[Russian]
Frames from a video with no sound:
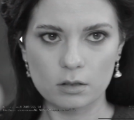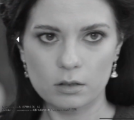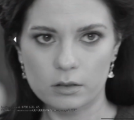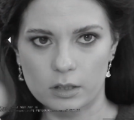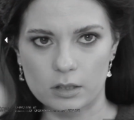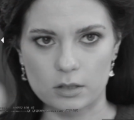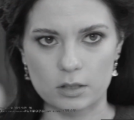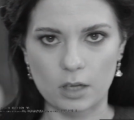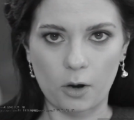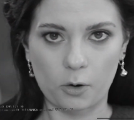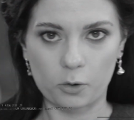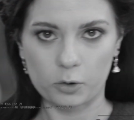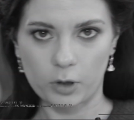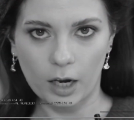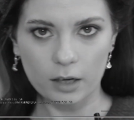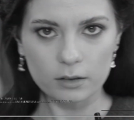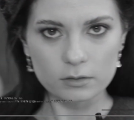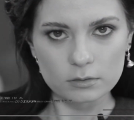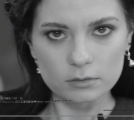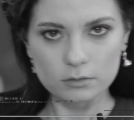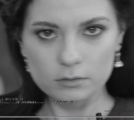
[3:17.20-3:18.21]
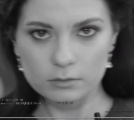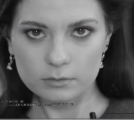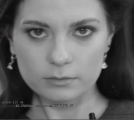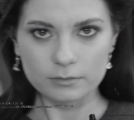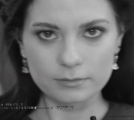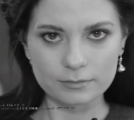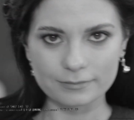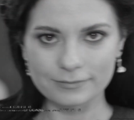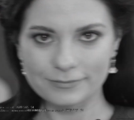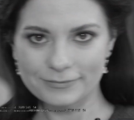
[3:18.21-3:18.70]
не знаю куда.
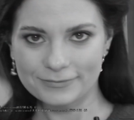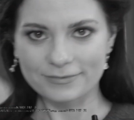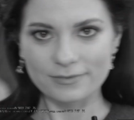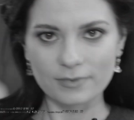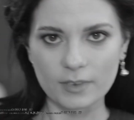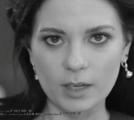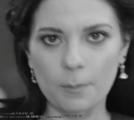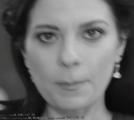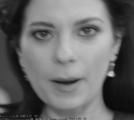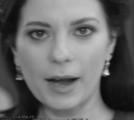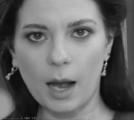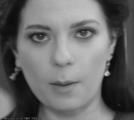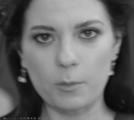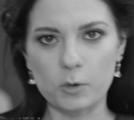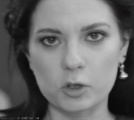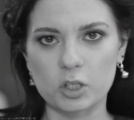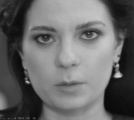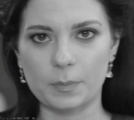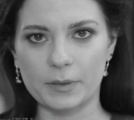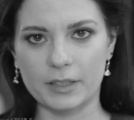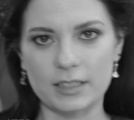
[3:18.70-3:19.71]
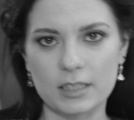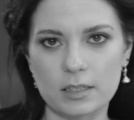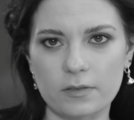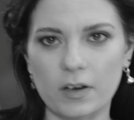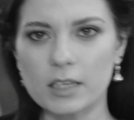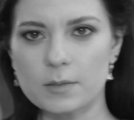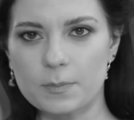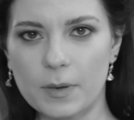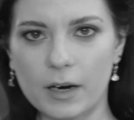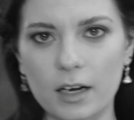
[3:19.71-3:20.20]
Пока можно
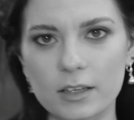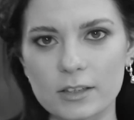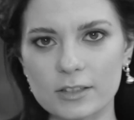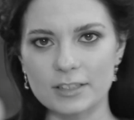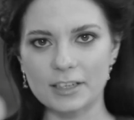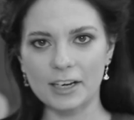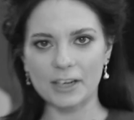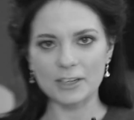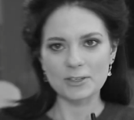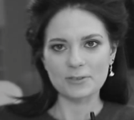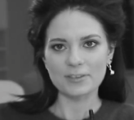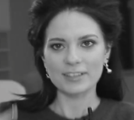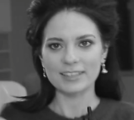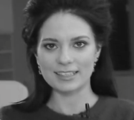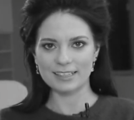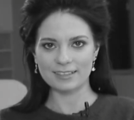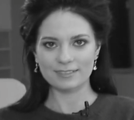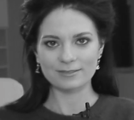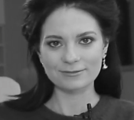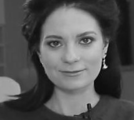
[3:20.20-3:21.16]
потанцевать, пока она скачивается.